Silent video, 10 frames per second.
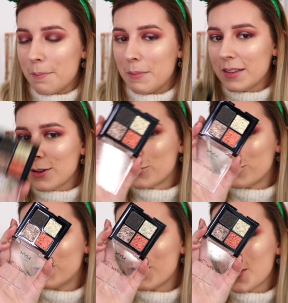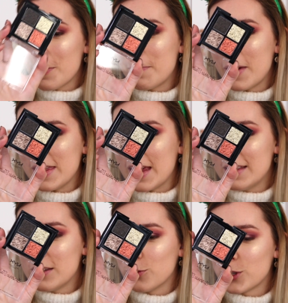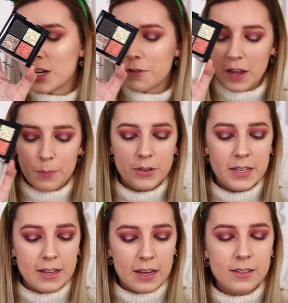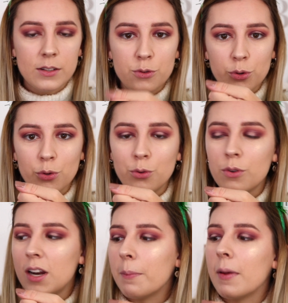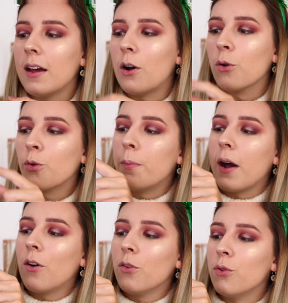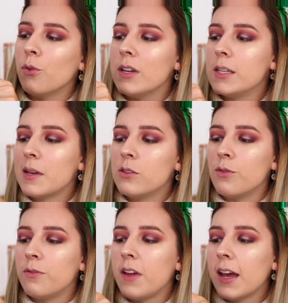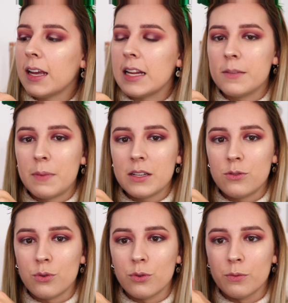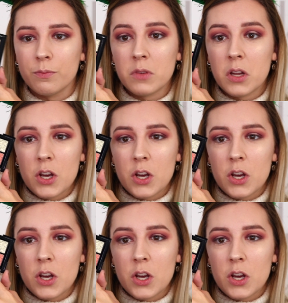Maintenant je sors mes paillettes, donc j'ai fait un petit test sur le dos de la main en comparant l'espèce de verre et l'espèce de